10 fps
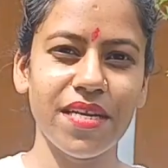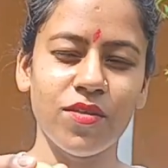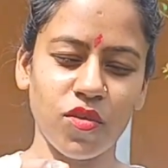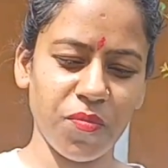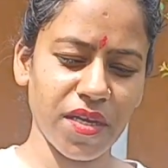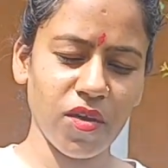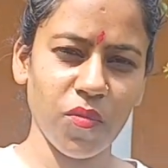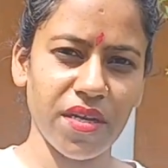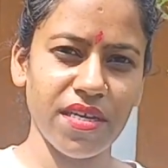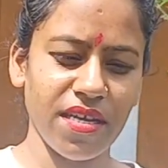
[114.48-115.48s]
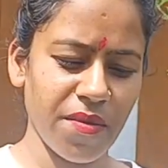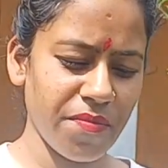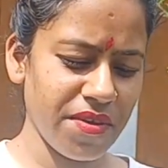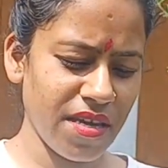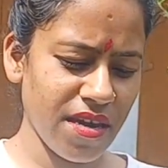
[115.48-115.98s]
पे डेढ़ सौ रुपये किलो मिल रहे
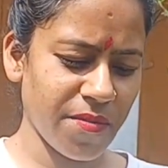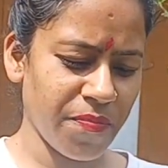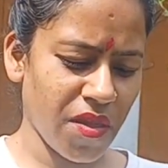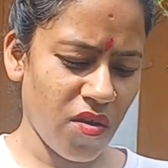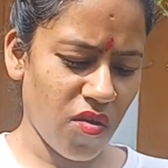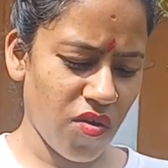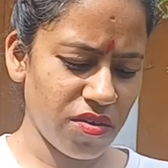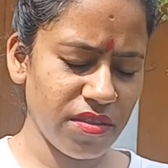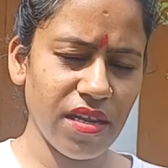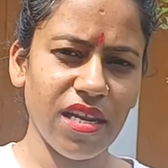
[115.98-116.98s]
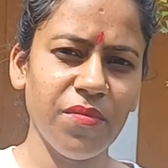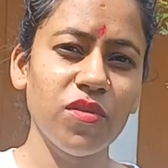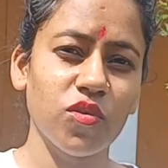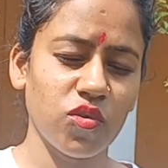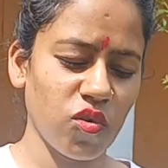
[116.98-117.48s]
हैं ये और दिल्ली
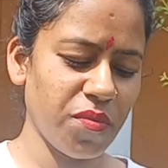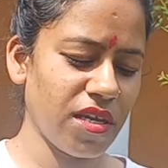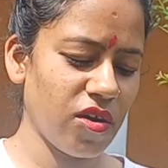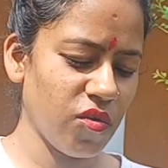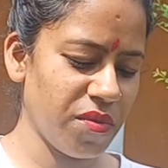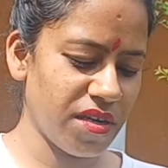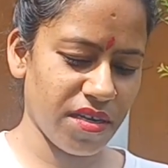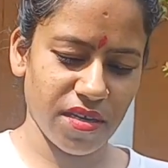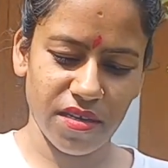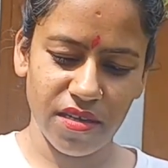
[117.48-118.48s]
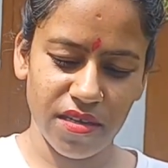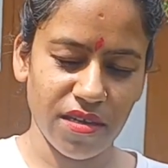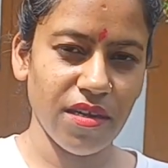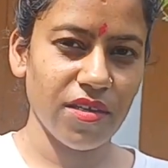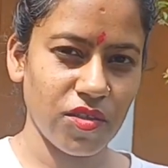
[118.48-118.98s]
में दो सौ रुपये किलो मिल रहे हैं
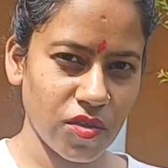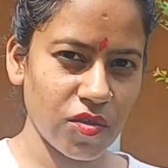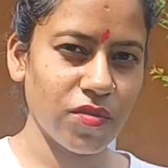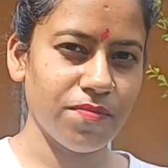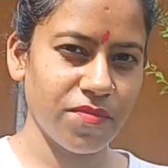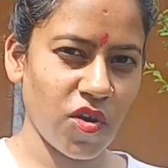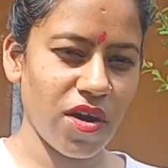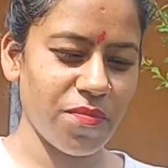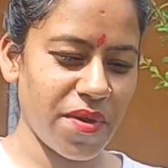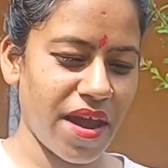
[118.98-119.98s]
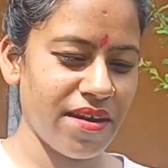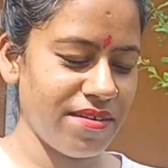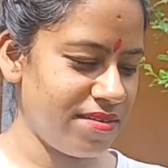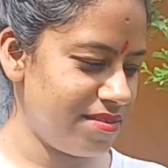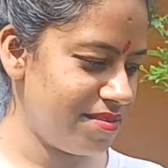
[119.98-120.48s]
तो नॉट
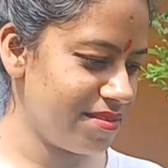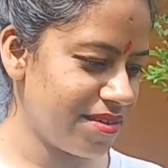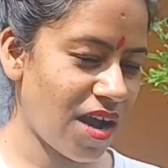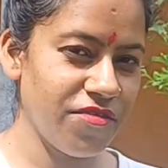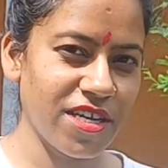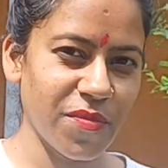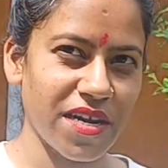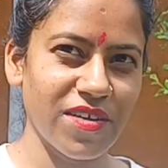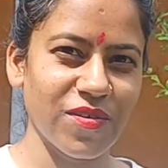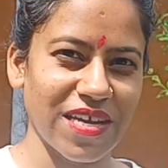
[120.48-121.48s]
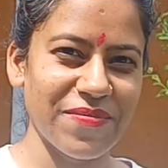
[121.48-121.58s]
बैड काफ़ी टमाटर हो